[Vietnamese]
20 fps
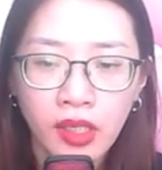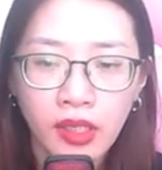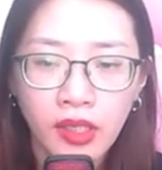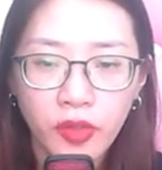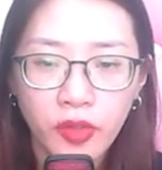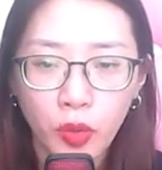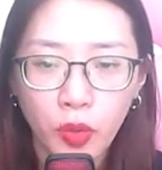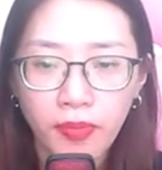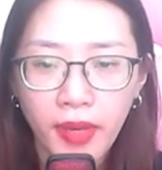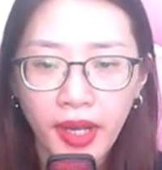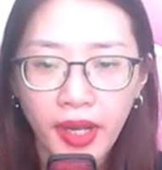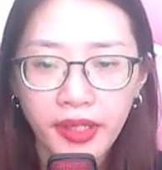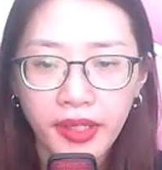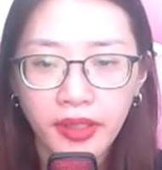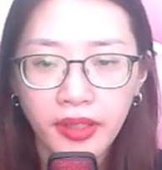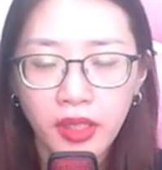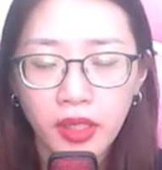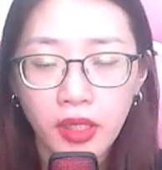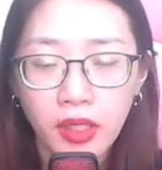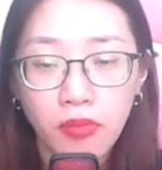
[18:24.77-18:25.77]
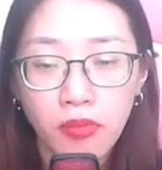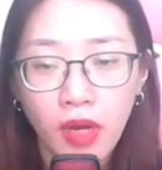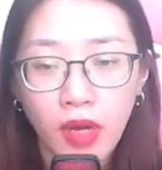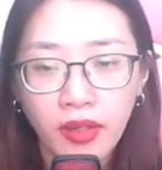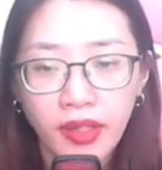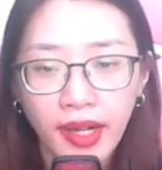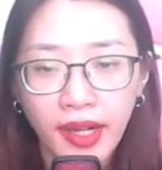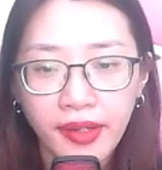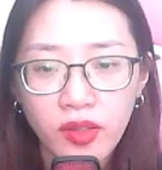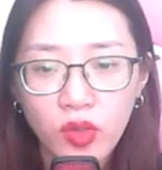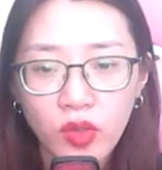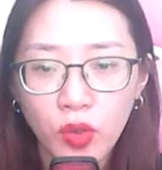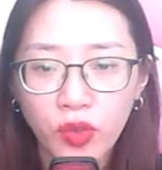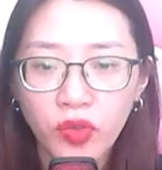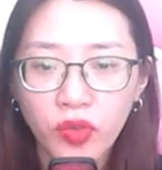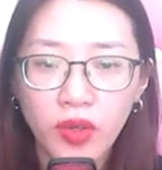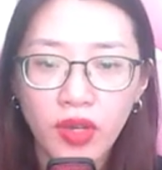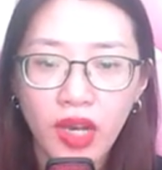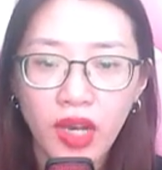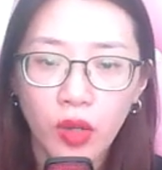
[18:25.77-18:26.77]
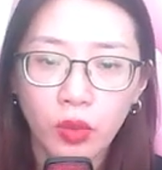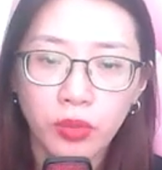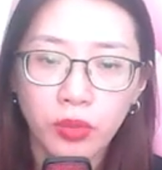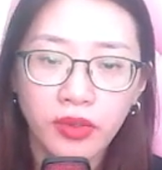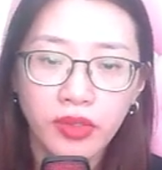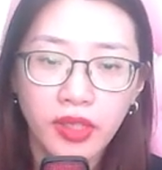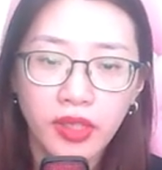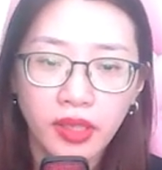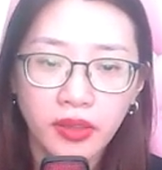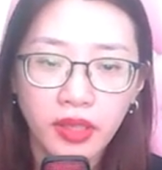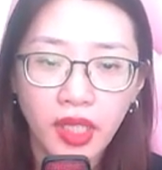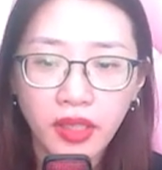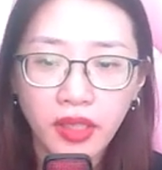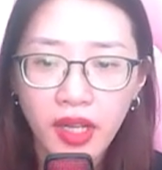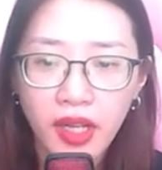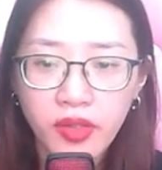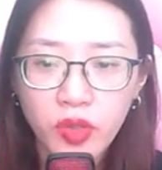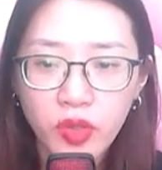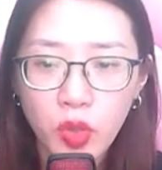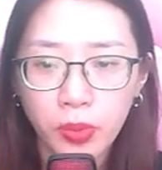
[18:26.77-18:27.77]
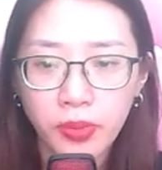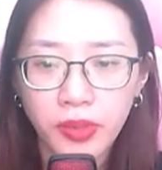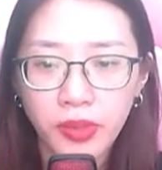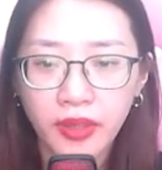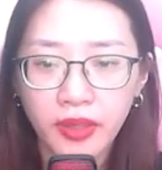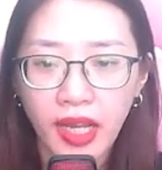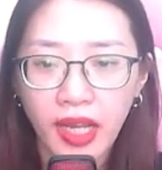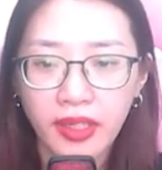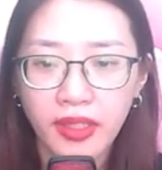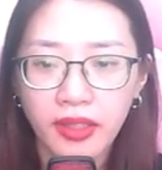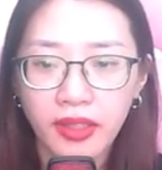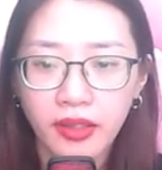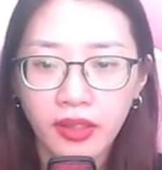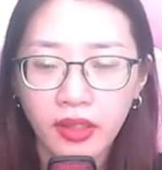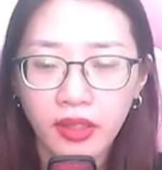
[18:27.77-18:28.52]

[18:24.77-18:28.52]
Cũng may, bọn hắn cũng vui lòng nhìn thấy thế cục như này.